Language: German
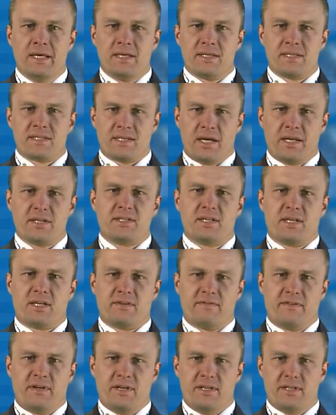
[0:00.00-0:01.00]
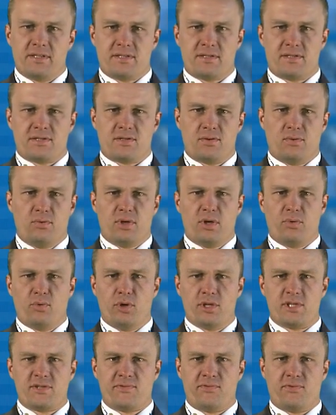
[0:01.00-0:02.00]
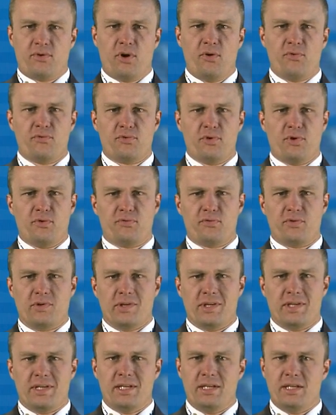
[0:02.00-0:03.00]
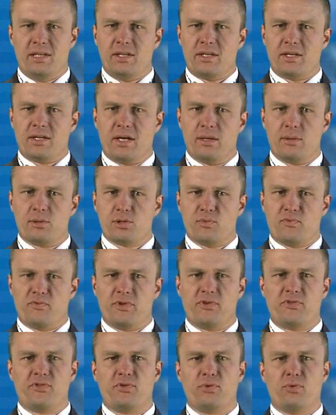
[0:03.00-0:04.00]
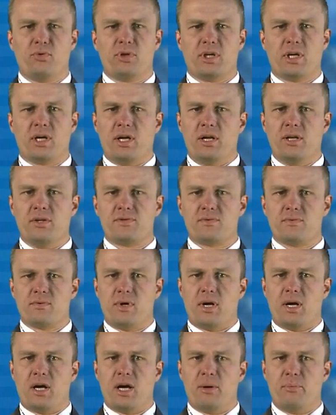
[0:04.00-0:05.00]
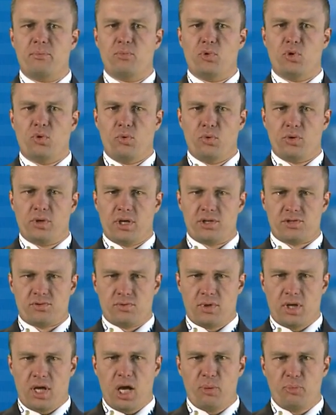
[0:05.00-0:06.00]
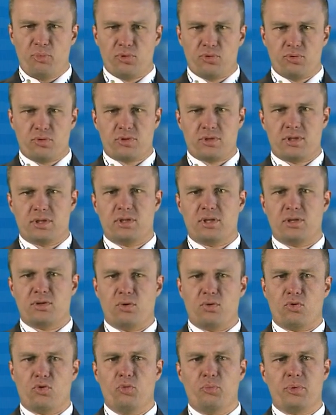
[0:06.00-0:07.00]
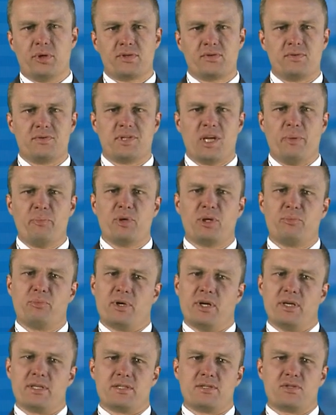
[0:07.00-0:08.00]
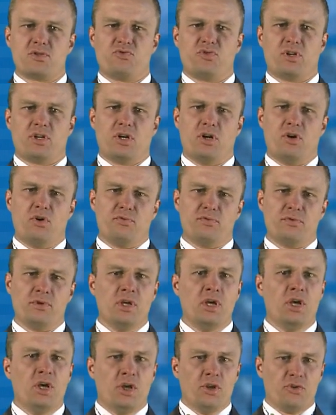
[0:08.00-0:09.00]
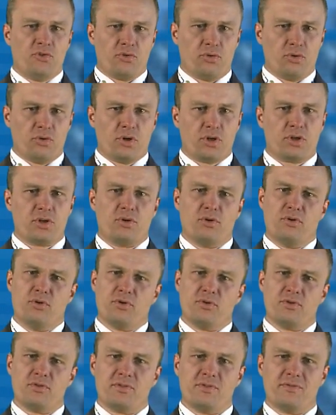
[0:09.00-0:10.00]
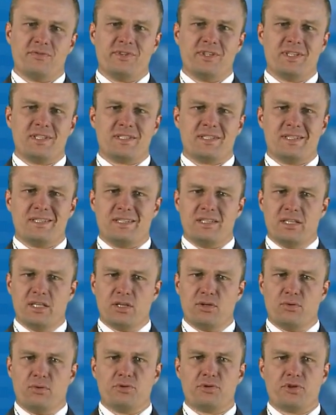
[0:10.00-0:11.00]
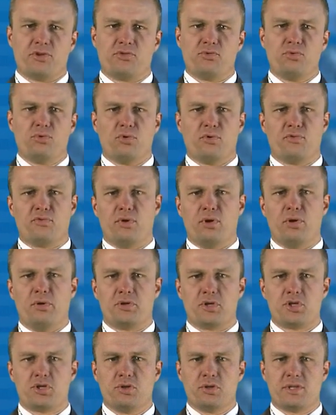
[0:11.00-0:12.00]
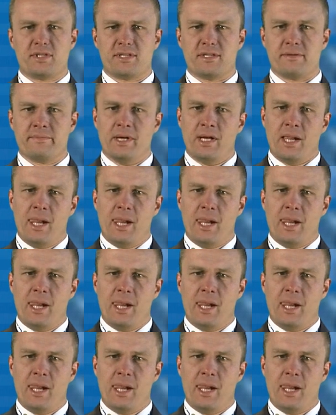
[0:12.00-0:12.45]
Suntech weist SolarWorlds Vorwürfe, illegale Subventionen erhalten zu haben oder Solarprodukte in Europa zu Dumpingpreisen zu verkaufen, zurück und wird jede Untersuchung voll unterstützen.